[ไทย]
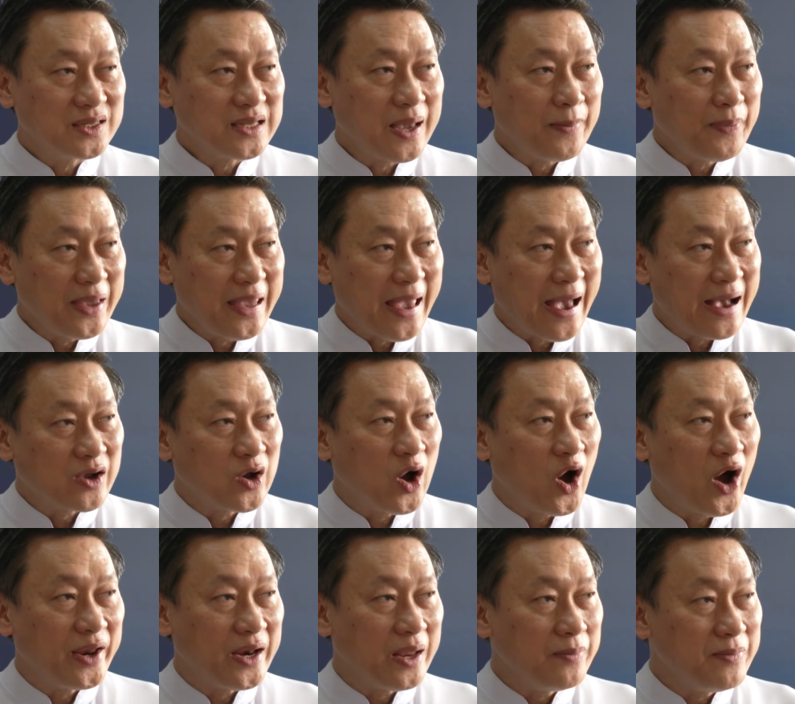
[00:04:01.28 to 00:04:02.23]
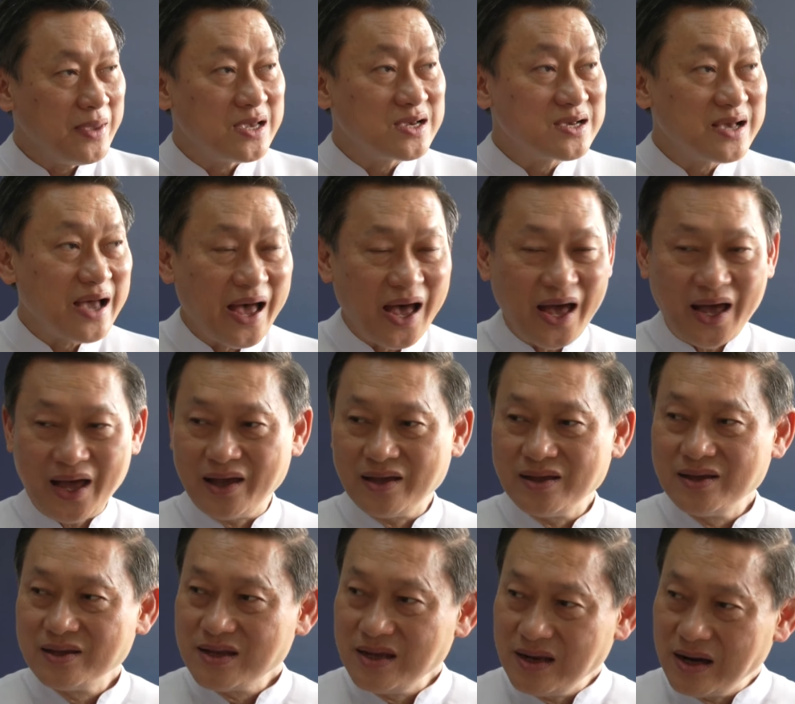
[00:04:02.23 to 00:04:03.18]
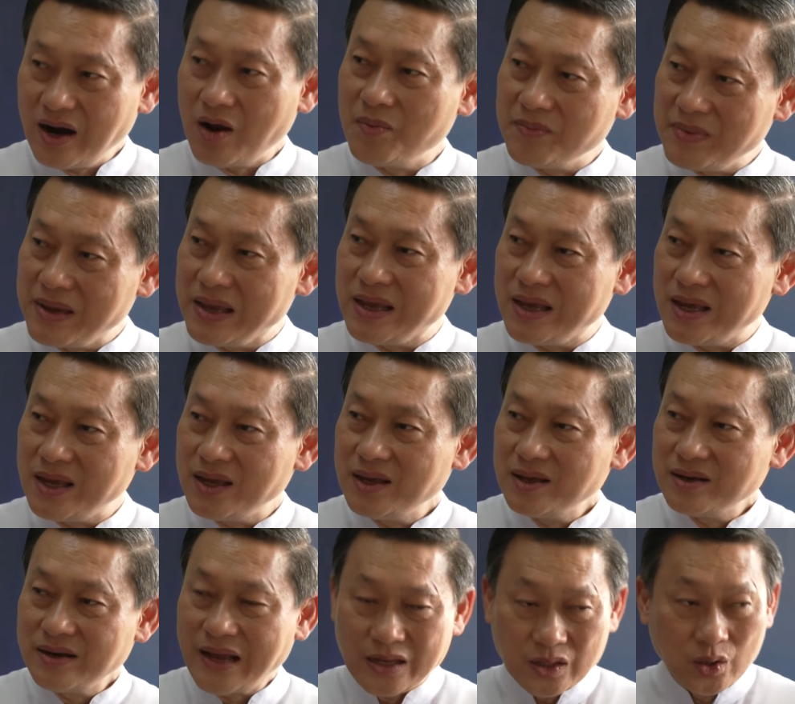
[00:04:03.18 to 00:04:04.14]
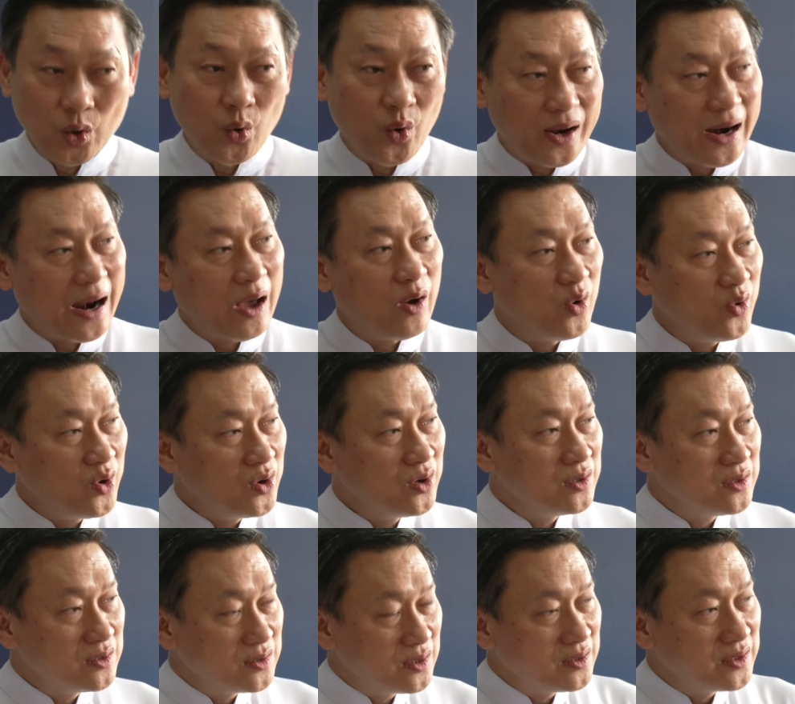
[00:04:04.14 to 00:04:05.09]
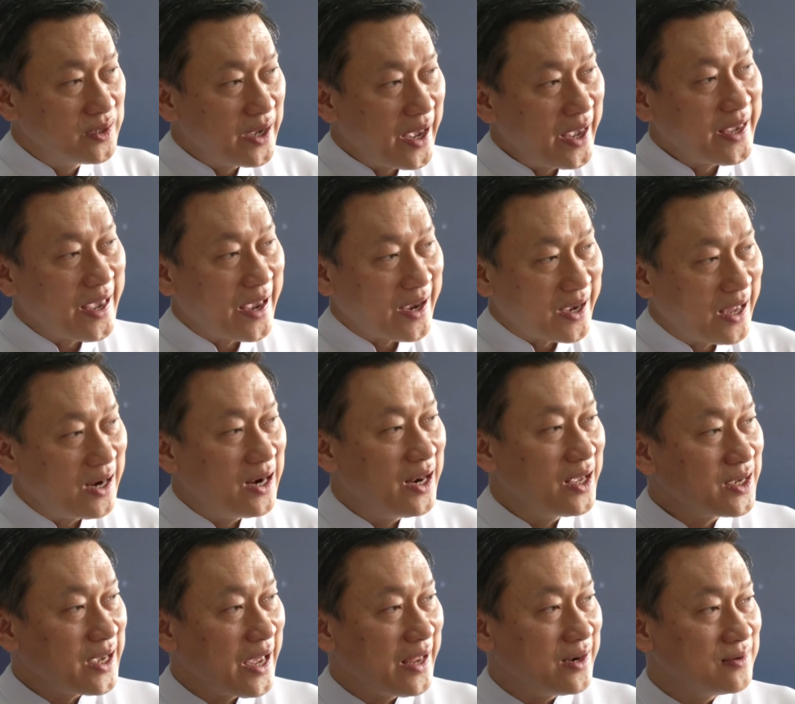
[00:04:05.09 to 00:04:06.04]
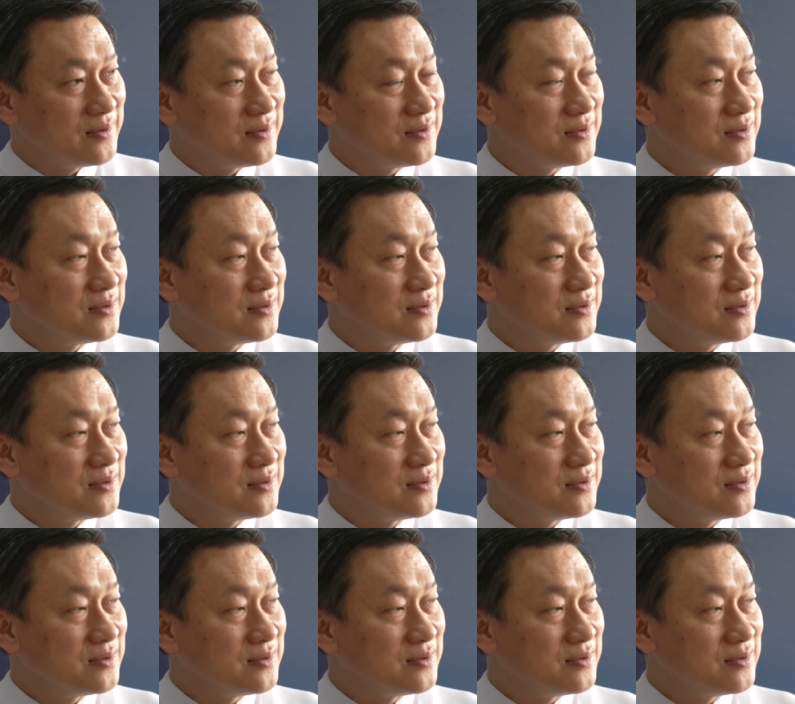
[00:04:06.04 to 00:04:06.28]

ทรัพยากรมีค่าที่เรามีในตัวเราให้แก่กันและกัน